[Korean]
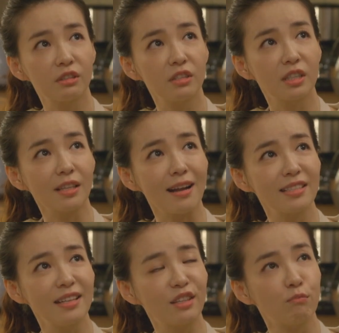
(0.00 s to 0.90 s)
그러니까
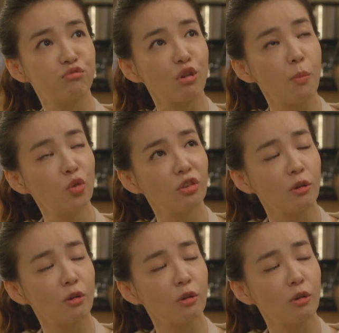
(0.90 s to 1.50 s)
당신한테 물어보는